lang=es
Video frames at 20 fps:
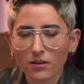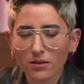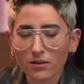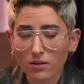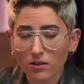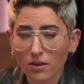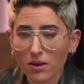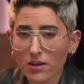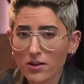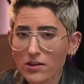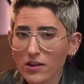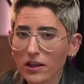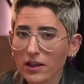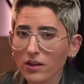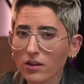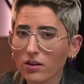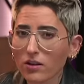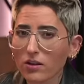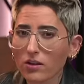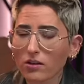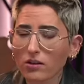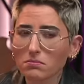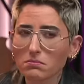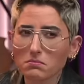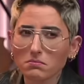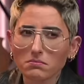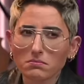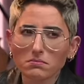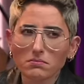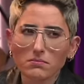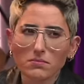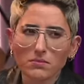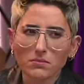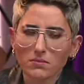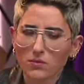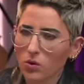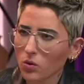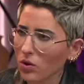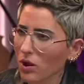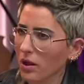Yo les tengo
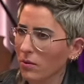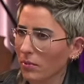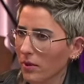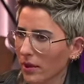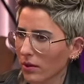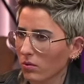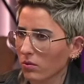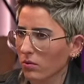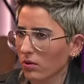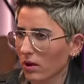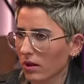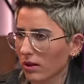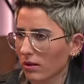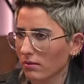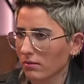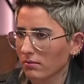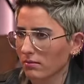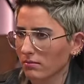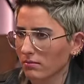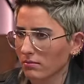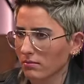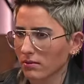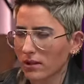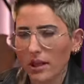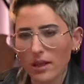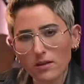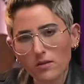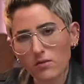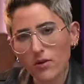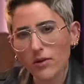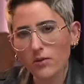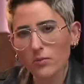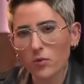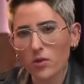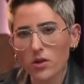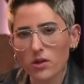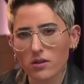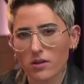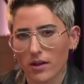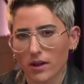una pregunta. Esto es
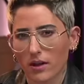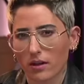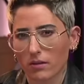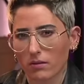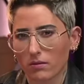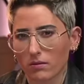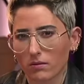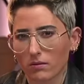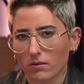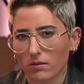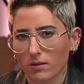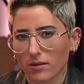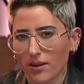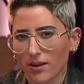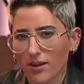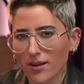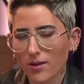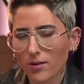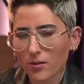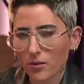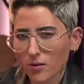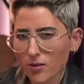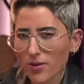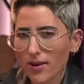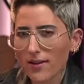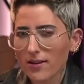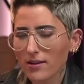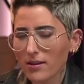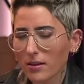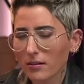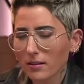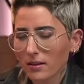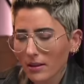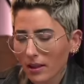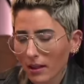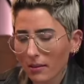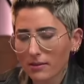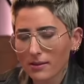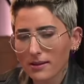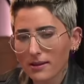muy serio. ¿Ustedes saben
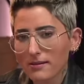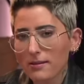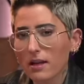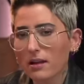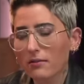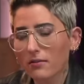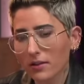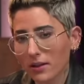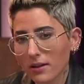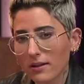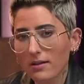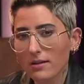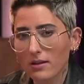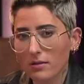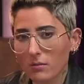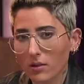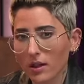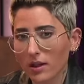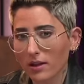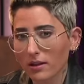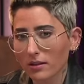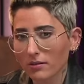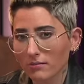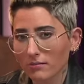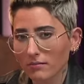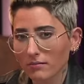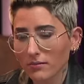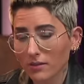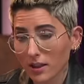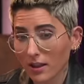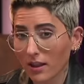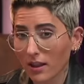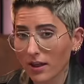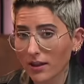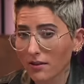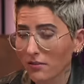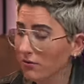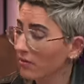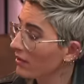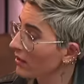que a veces el fin de semana
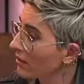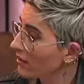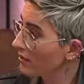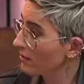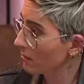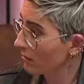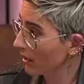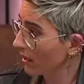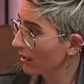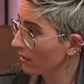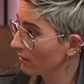cae en fin de semana?